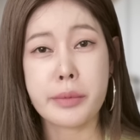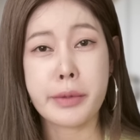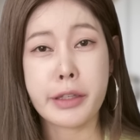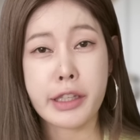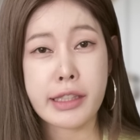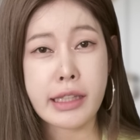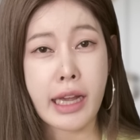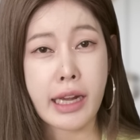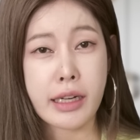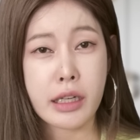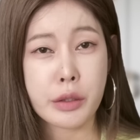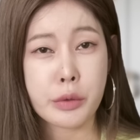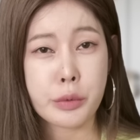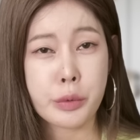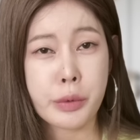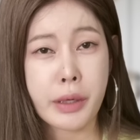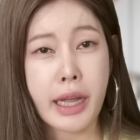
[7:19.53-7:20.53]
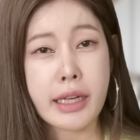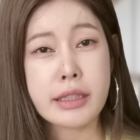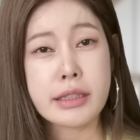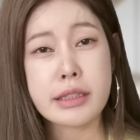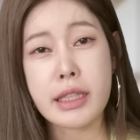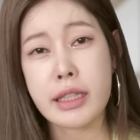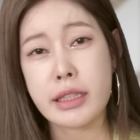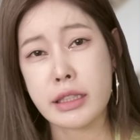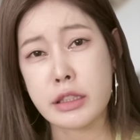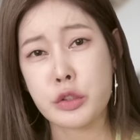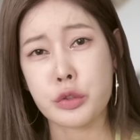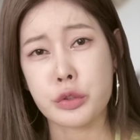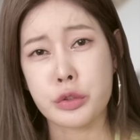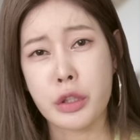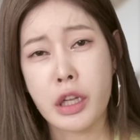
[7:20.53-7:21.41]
명에 달하고 강제 이주,